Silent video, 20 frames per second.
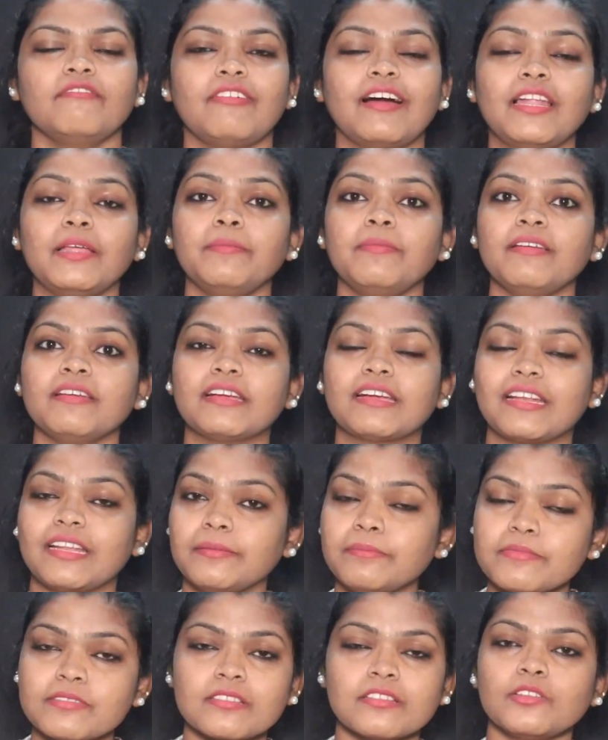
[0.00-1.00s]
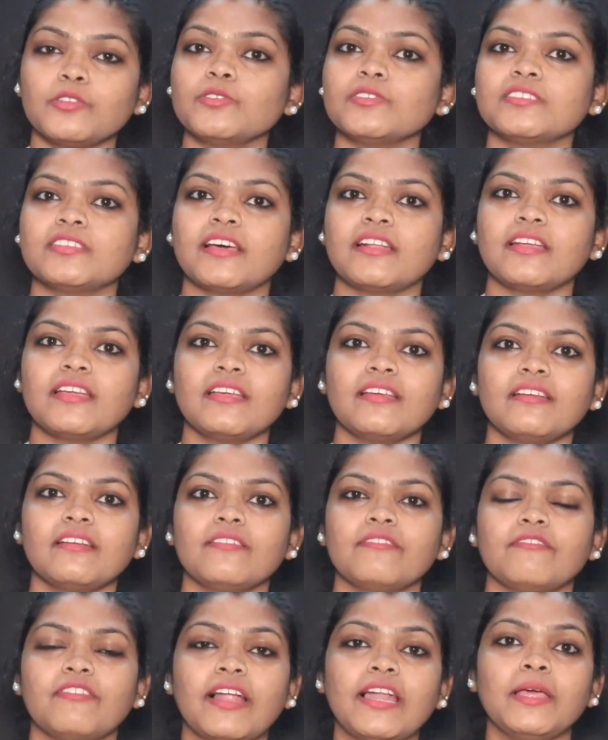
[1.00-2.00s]
வலிமை கிளிம்ஸ்லையும் சரி
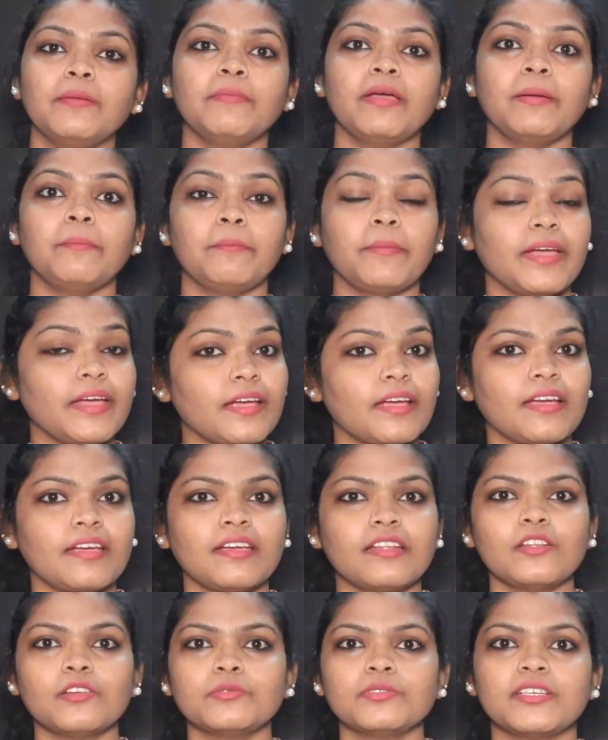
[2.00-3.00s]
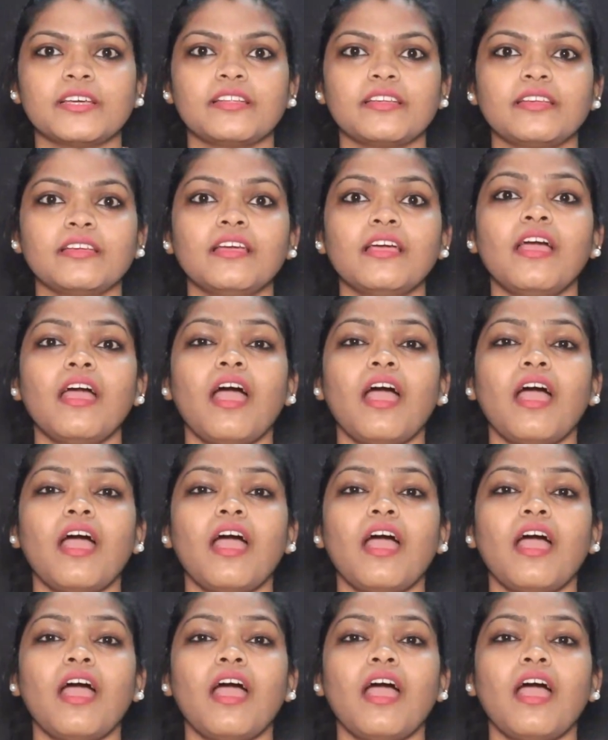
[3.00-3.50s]
வலிமை மேக்கிங்லேயும் சரி